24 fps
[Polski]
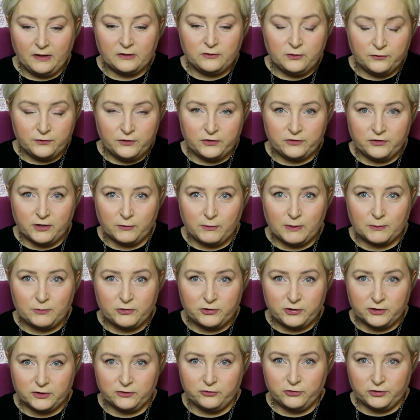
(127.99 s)
dowiedziałam
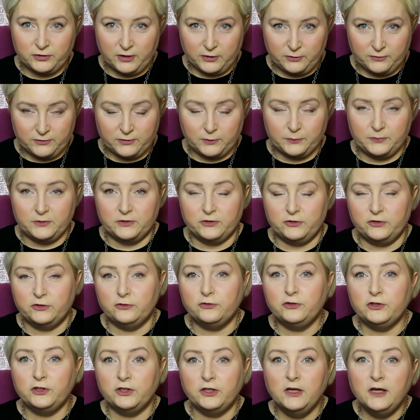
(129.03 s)
się, czytając opis
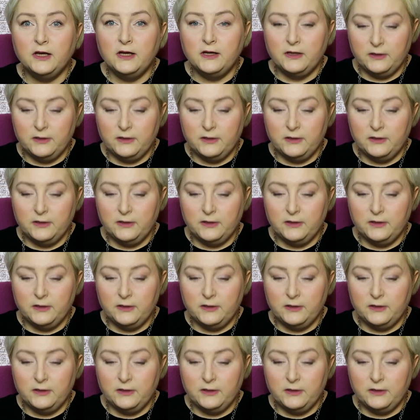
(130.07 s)
książki,